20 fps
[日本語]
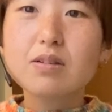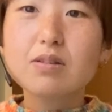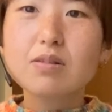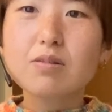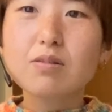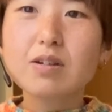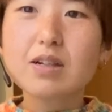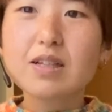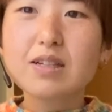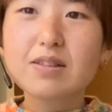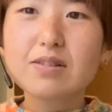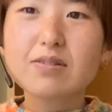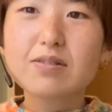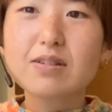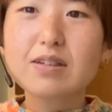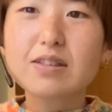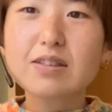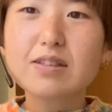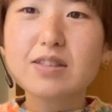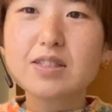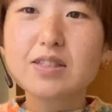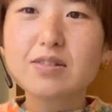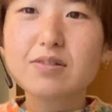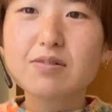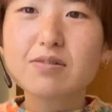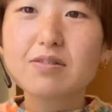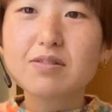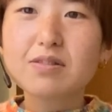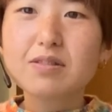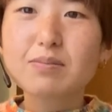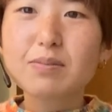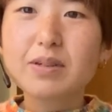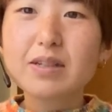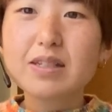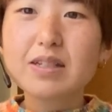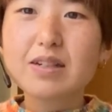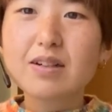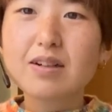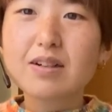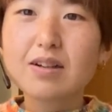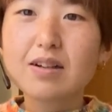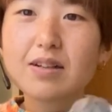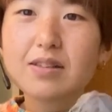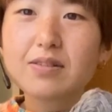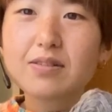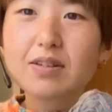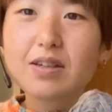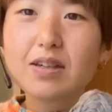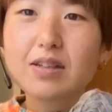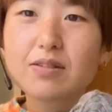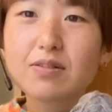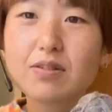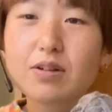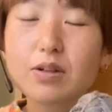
これの私のこのメインカラーの毛糸